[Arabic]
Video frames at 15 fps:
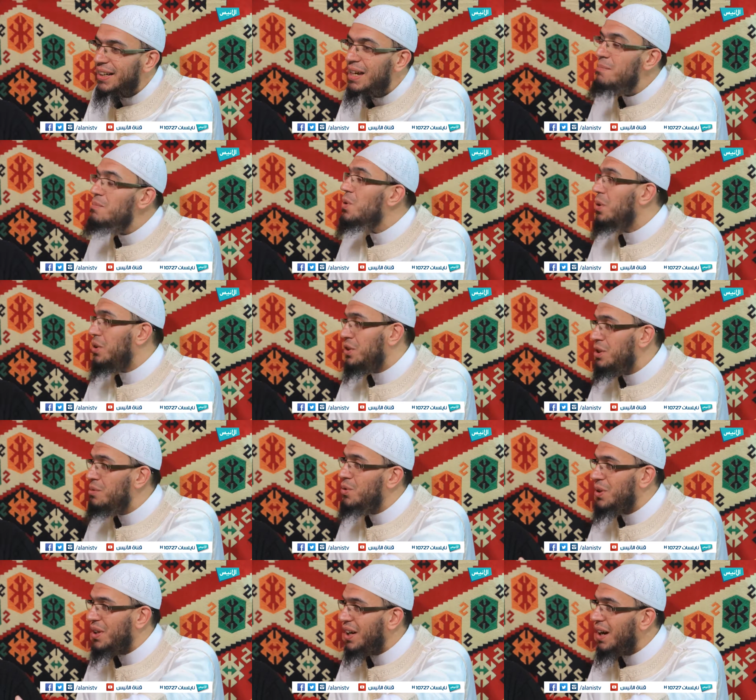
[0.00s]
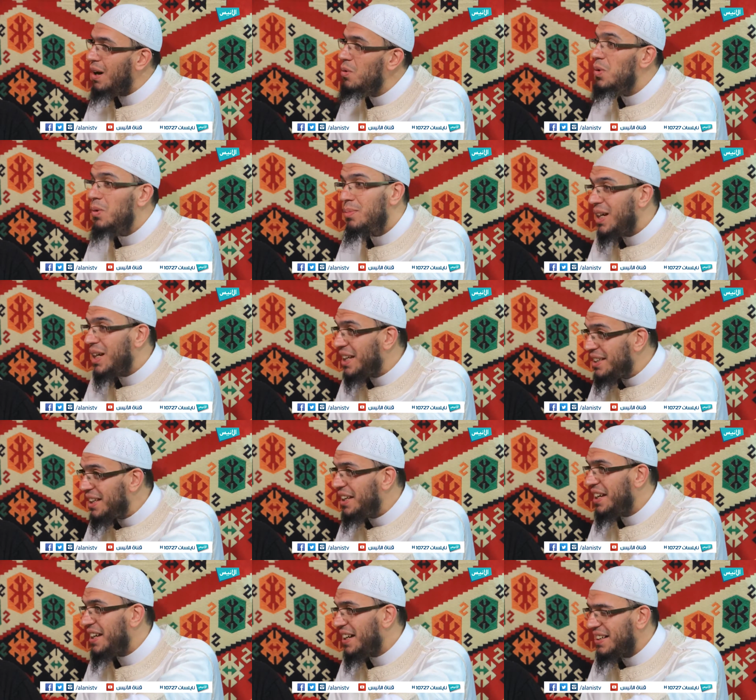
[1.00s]
كم يعجبني قول
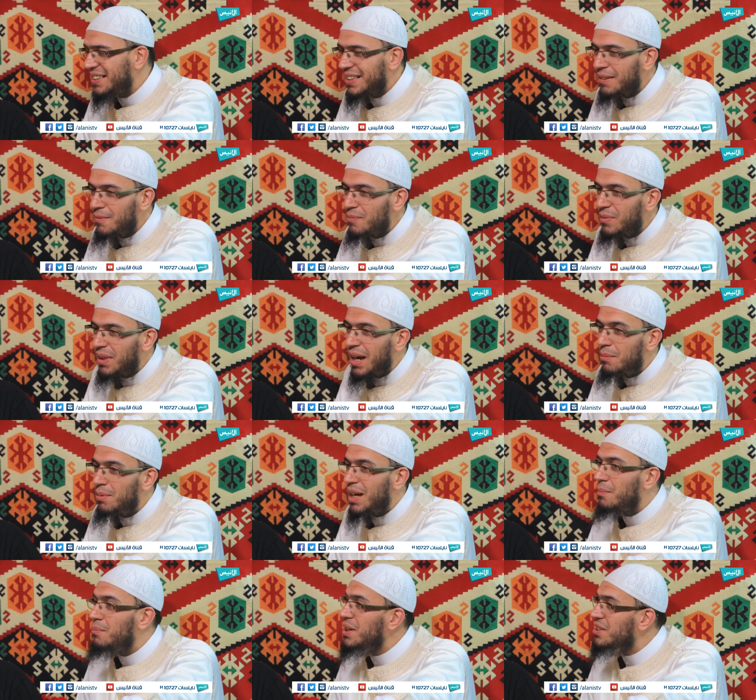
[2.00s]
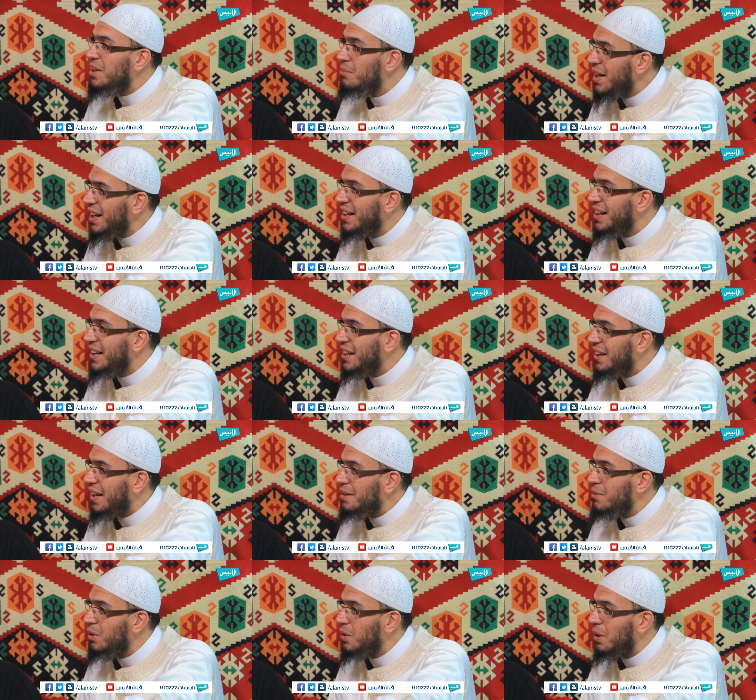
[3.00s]
بلدينا أبي العباس المقري
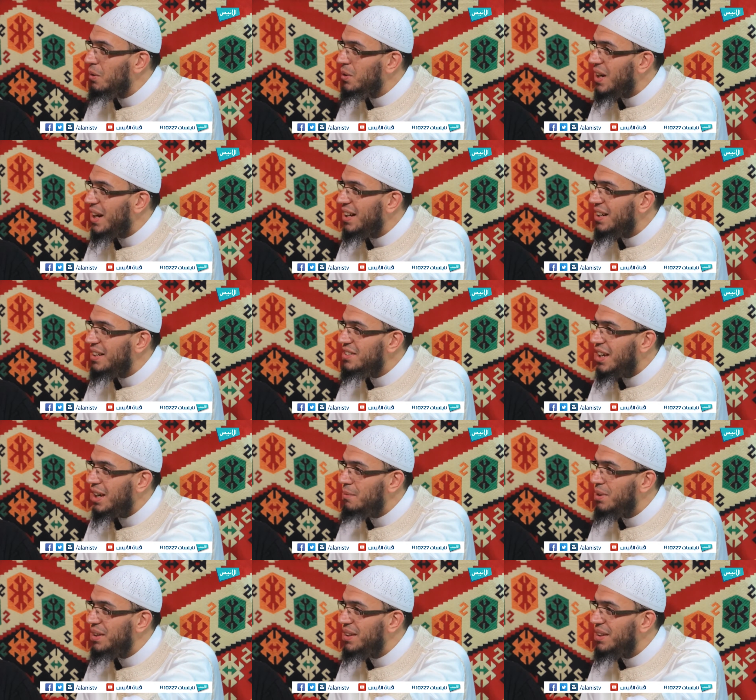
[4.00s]
رحمه الله تعالى صاحب